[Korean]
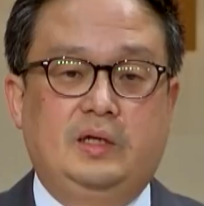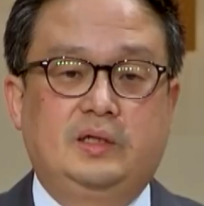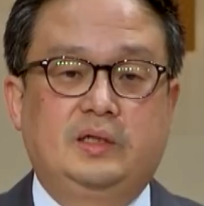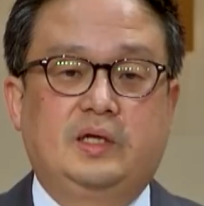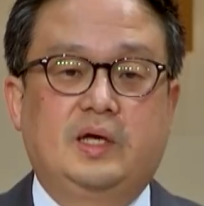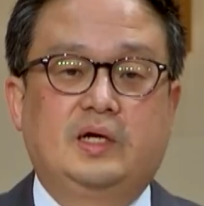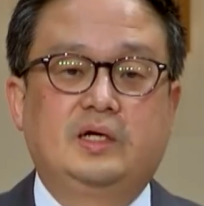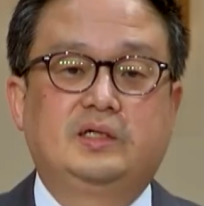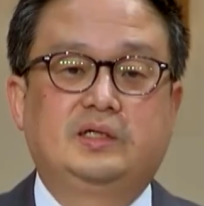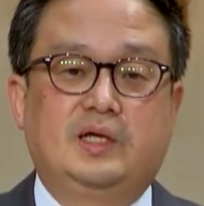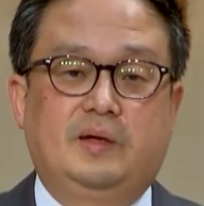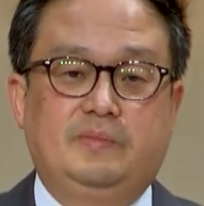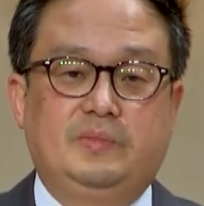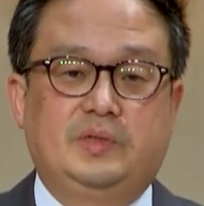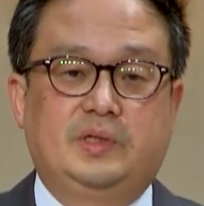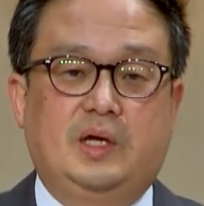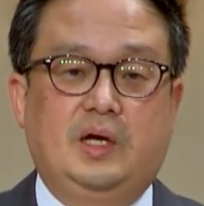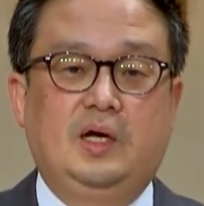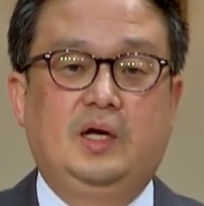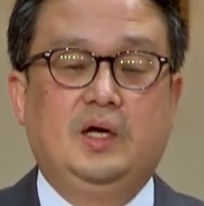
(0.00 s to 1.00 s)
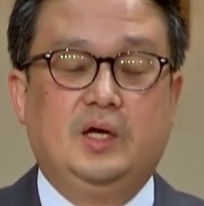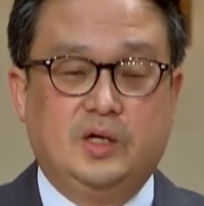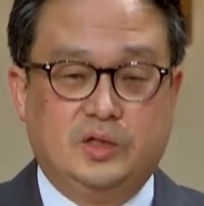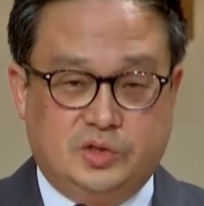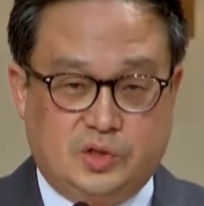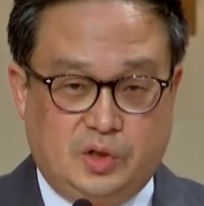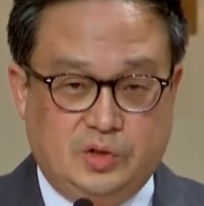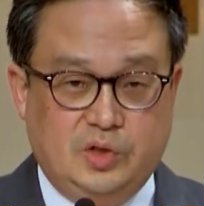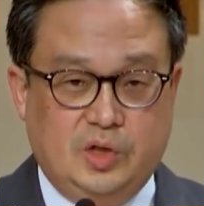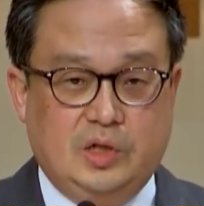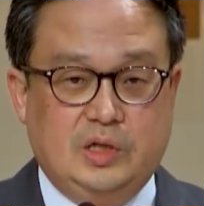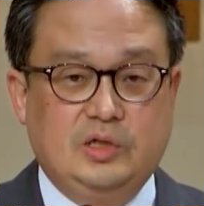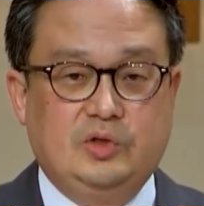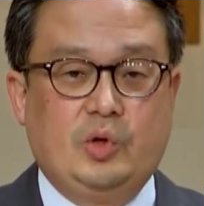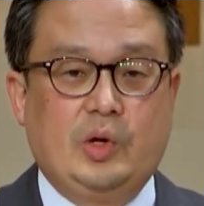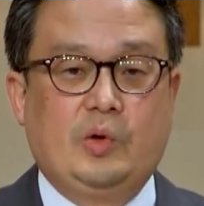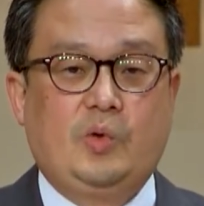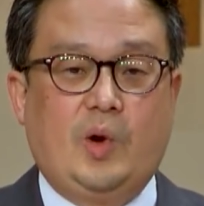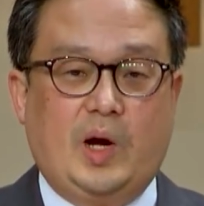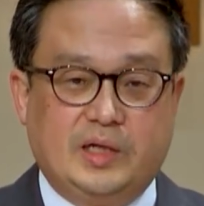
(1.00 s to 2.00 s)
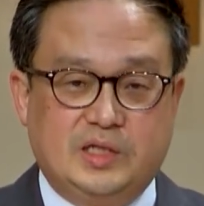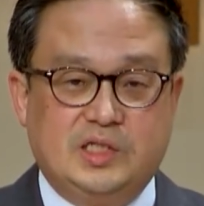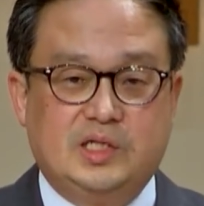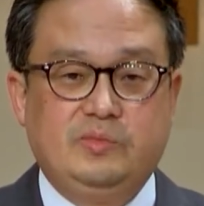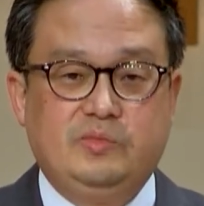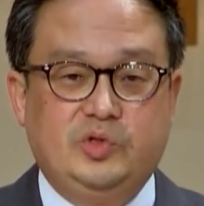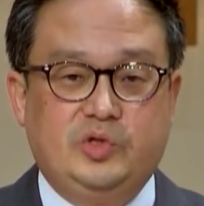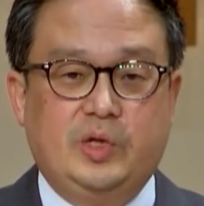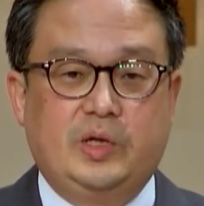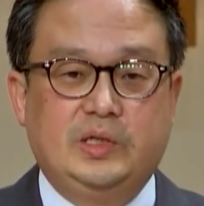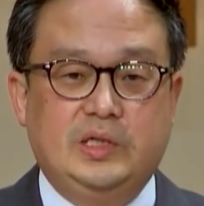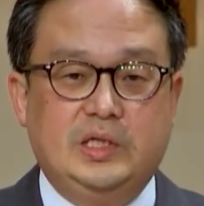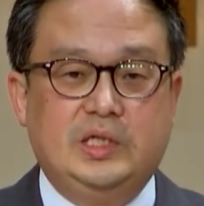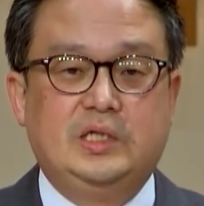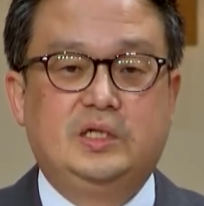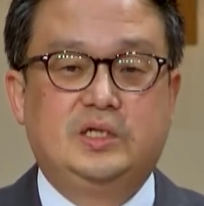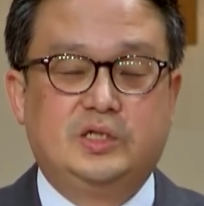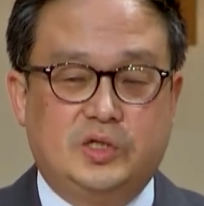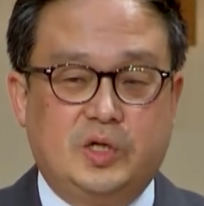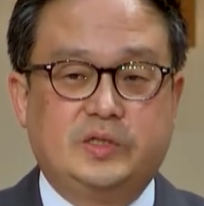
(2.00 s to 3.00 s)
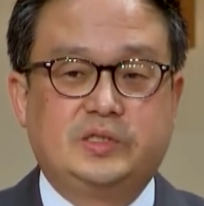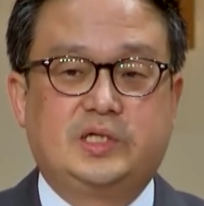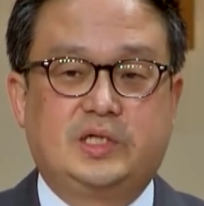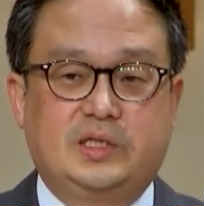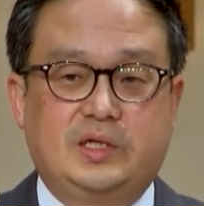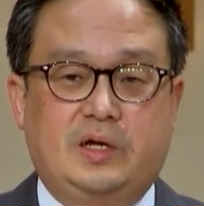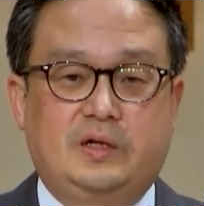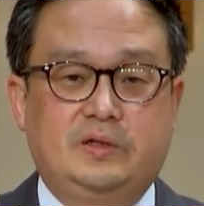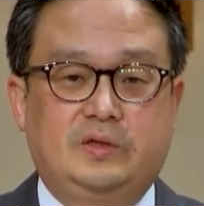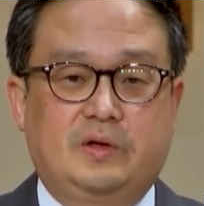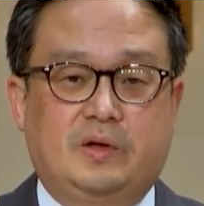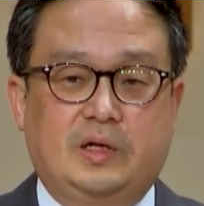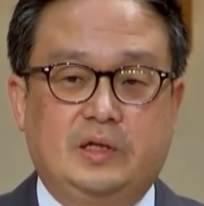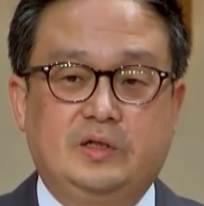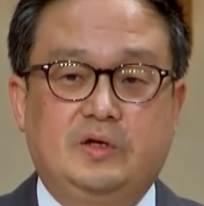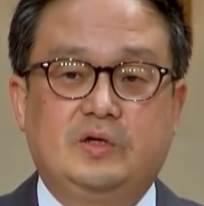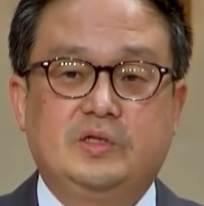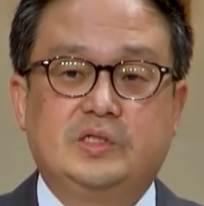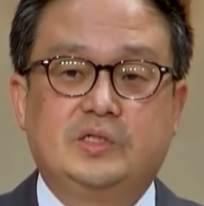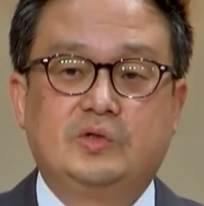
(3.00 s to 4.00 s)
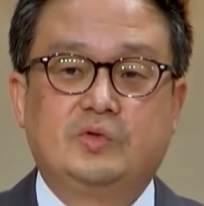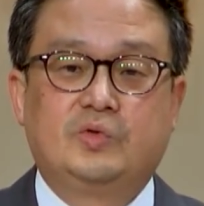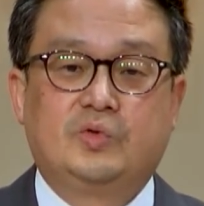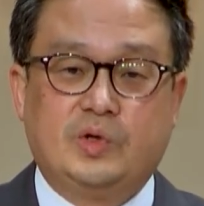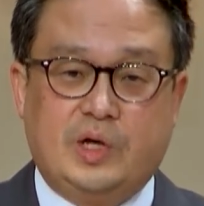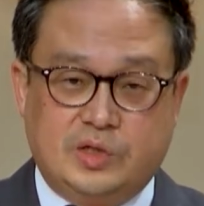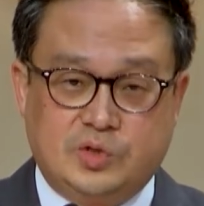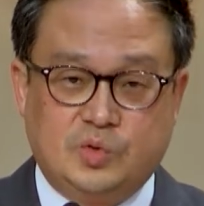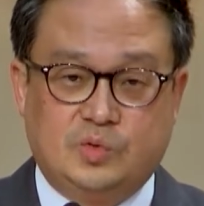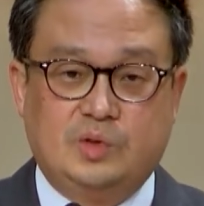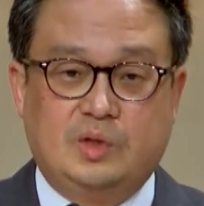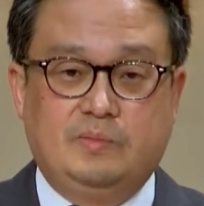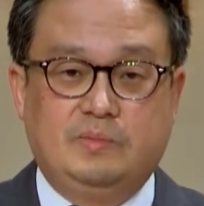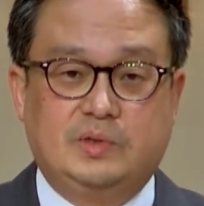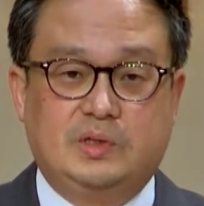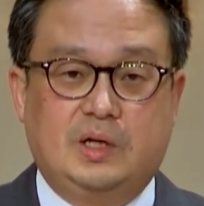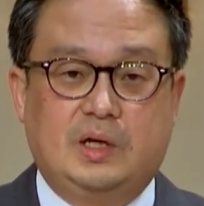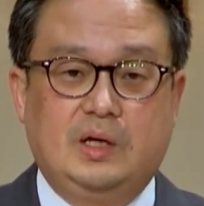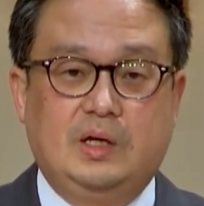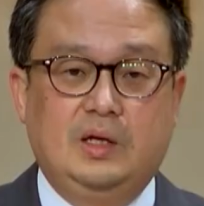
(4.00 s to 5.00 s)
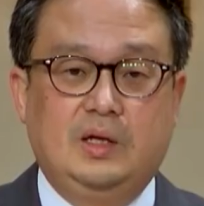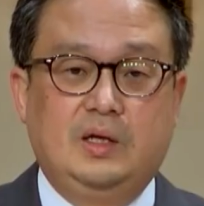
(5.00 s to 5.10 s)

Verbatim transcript: 이렇게 끝납니다. 저녁이 되고 아침이 되니 이는 첫째 날이다 이런 식으로 계속됩니다.